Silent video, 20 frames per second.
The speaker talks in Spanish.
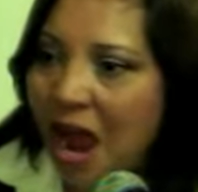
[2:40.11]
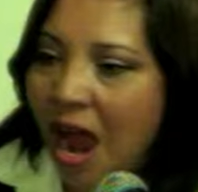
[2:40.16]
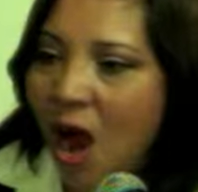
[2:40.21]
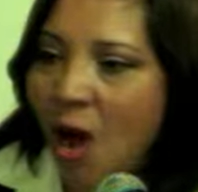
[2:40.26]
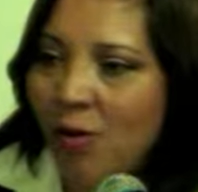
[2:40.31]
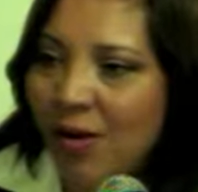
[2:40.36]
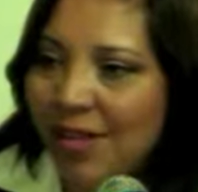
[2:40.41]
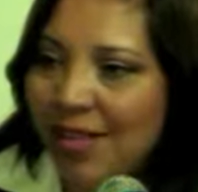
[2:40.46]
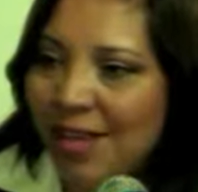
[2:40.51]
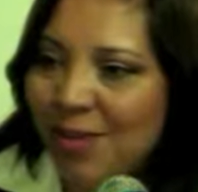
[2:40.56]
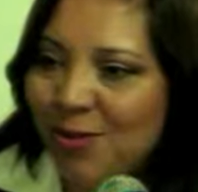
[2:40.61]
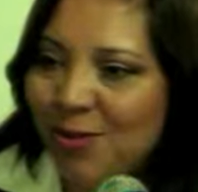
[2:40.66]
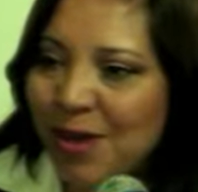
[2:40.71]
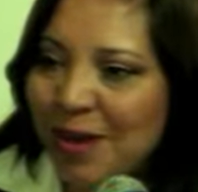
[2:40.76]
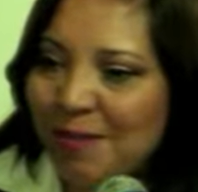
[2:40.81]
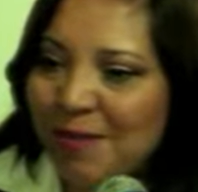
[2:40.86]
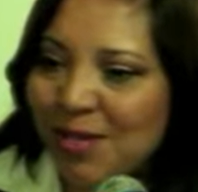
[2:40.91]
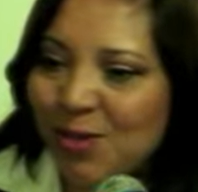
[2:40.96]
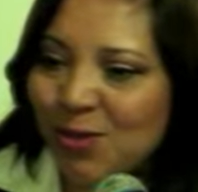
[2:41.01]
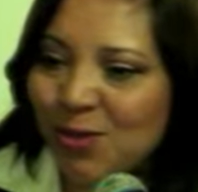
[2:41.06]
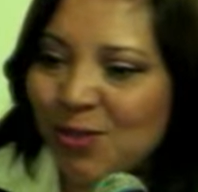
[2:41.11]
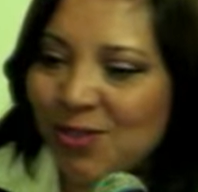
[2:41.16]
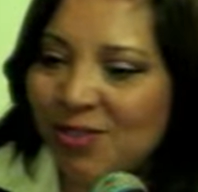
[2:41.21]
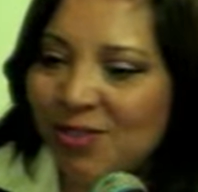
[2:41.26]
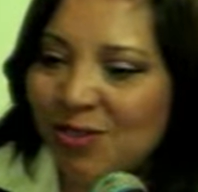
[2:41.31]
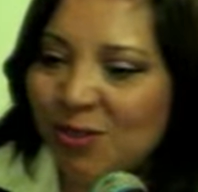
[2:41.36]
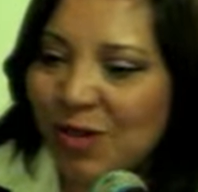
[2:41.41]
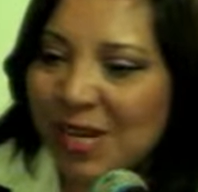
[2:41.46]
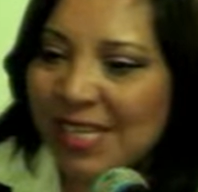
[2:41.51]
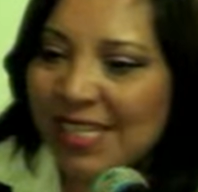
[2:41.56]
Ahorita tú ya ves
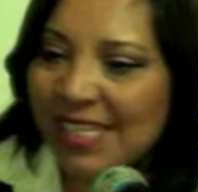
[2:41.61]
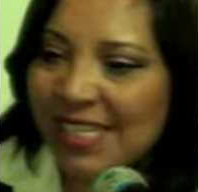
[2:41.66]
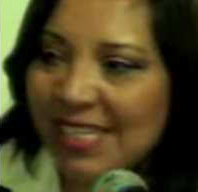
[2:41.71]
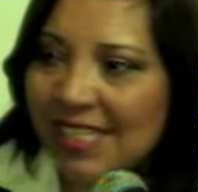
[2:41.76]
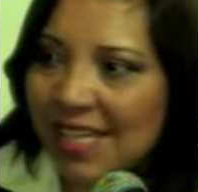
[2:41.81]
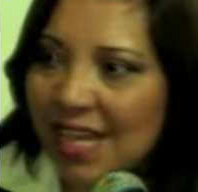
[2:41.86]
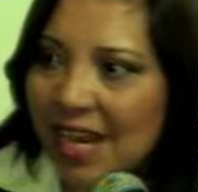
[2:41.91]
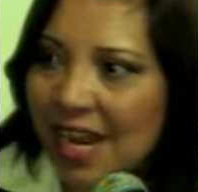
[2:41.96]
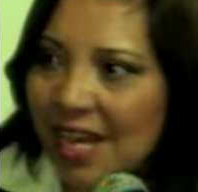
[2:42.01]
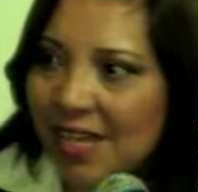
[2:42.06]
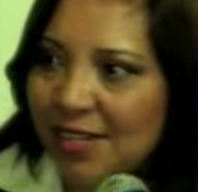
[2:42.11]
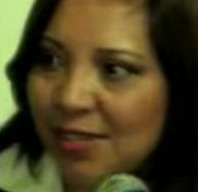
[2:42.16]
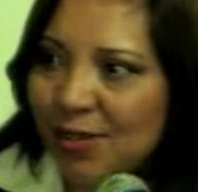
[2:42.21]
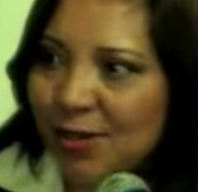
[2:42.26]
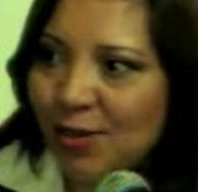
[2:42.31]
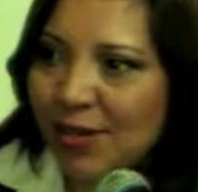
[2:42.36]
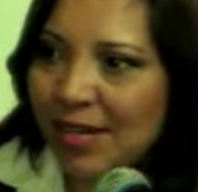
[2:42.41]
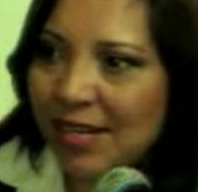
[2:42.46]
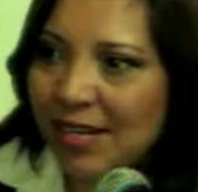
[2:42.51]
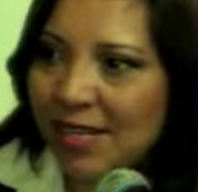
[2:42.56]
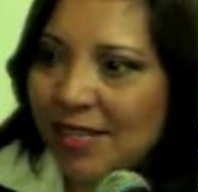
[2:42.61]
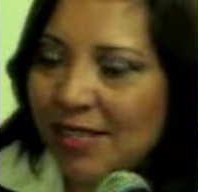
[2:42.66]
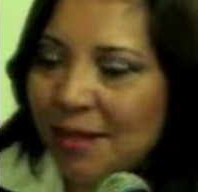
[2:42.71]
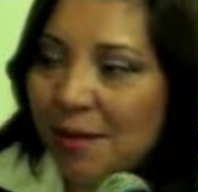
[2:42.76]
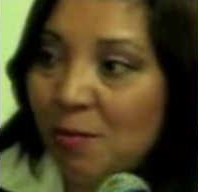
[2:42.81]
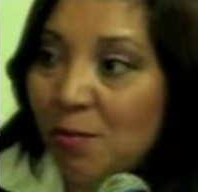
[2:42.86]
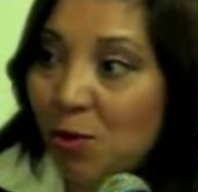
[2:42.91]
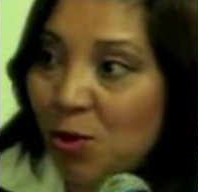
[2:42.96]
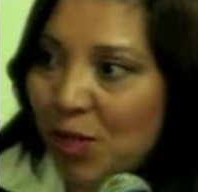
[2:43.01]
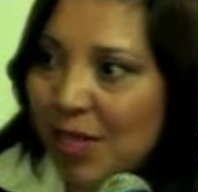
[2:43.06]
unas instalaciones
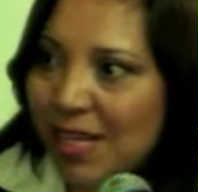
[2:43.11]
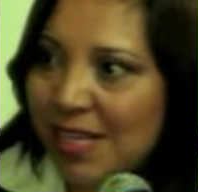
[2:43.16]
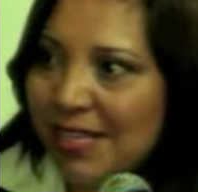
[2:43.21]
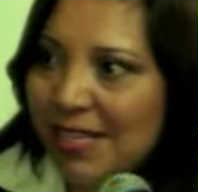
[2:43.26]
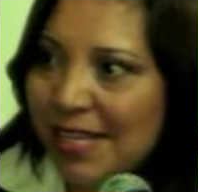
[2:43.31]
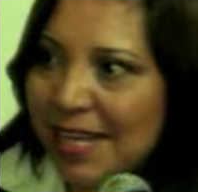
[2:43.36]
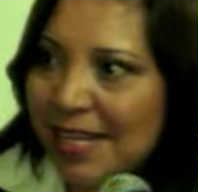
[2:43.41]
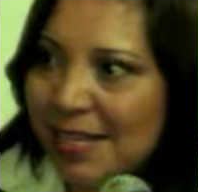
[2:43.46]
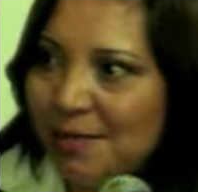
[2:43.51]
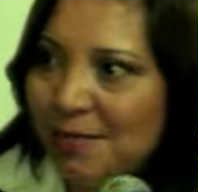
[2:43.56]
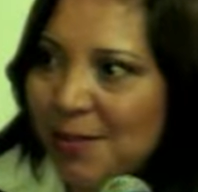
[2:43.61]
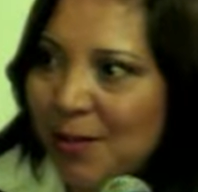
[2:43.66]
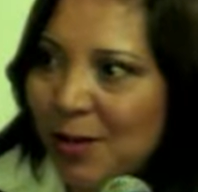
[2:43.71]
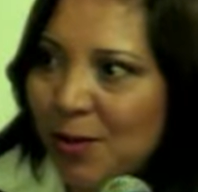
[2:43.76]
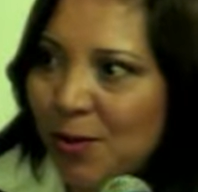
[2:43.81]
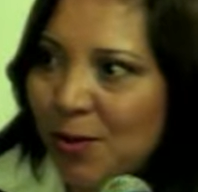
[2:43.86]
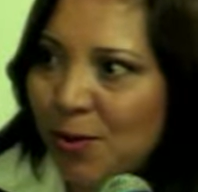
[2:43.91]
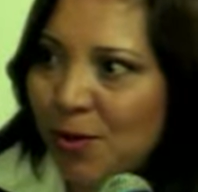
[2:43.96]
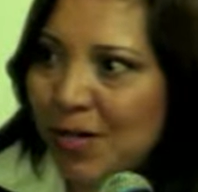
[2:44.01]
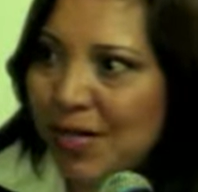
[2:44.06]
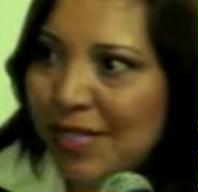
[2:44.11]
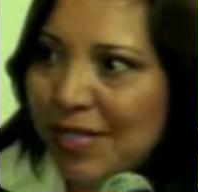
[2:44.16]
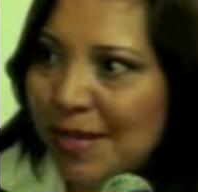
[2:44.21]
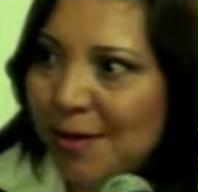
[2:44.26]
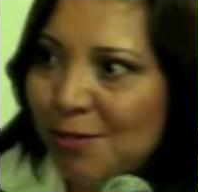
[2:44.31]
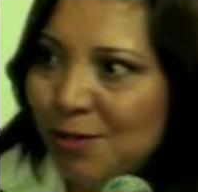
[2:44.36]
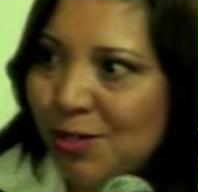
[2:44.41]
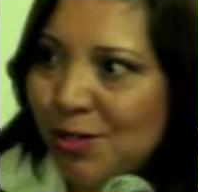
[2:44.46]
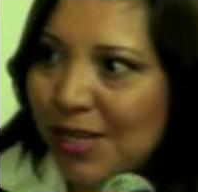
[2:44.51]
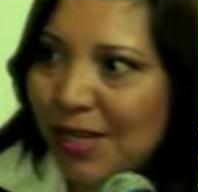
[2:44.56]
modestas, pero
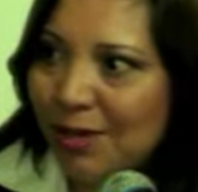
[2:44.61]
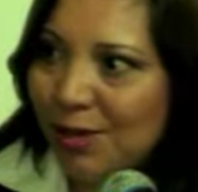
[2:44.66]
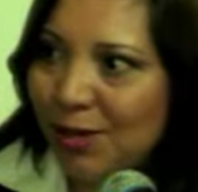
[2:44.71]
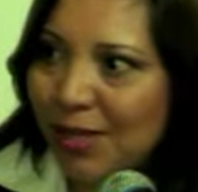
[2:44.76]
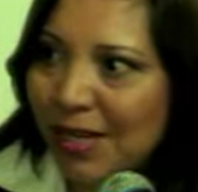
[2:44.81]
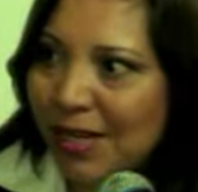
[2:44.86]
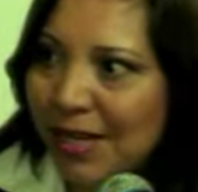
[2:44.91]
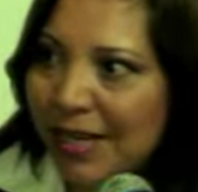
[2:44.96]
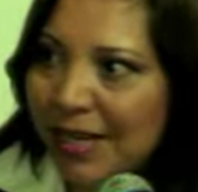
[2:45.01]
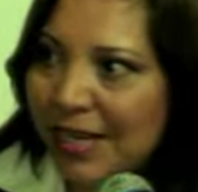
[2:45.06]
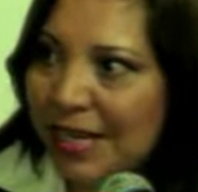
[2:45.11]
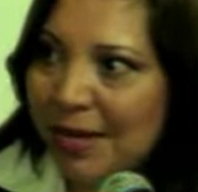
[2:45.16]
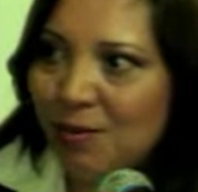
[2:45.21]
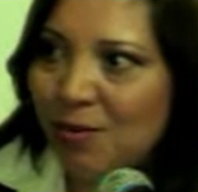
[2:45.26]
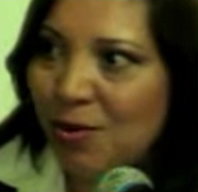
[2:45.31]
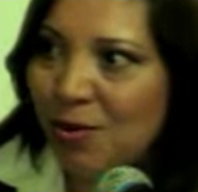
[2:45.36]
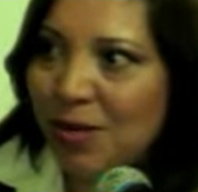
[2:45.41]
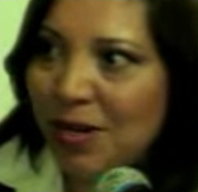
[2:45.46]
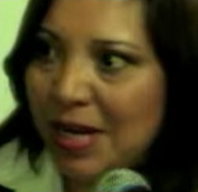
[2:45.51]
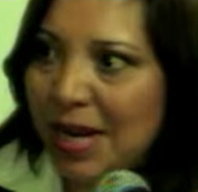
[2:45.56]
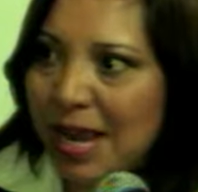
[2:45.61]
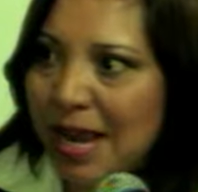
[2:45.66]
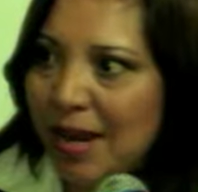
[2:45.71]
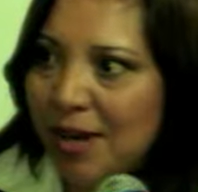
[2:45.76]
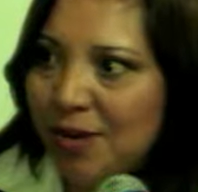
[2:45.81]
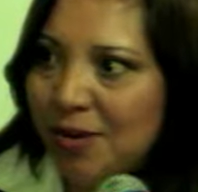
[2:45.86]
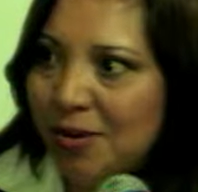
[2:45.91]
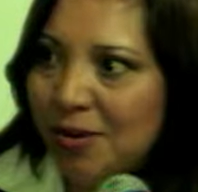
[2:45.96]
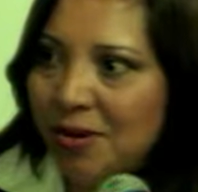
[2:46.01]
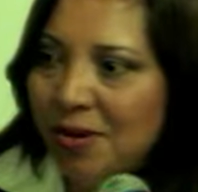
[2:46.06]
iniciamos de no tener ni
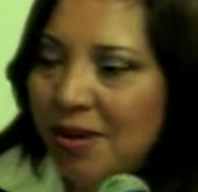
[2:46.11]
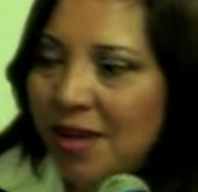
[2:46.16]
mobiliario.